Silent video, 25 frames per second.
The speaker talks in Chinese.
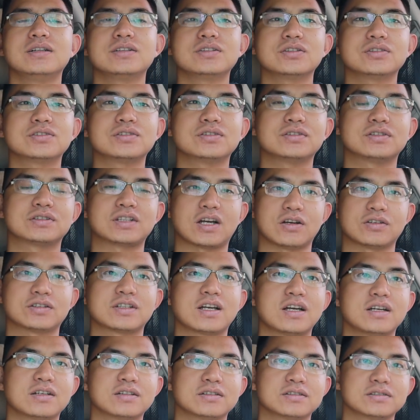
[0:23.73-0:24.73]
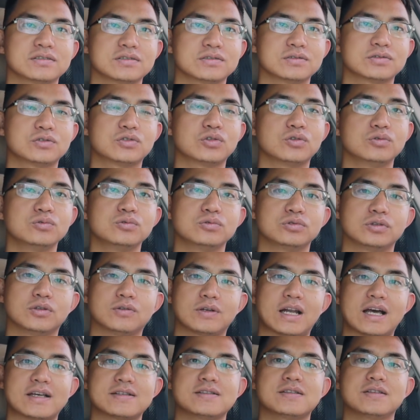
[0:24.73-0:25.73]
就是早上、中午
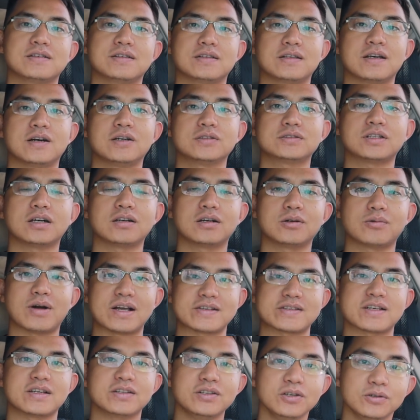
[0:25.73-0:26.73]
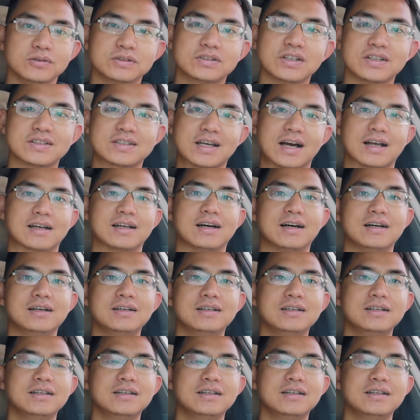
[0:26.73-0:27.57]
都拉稀，然后到了晚上又正常了。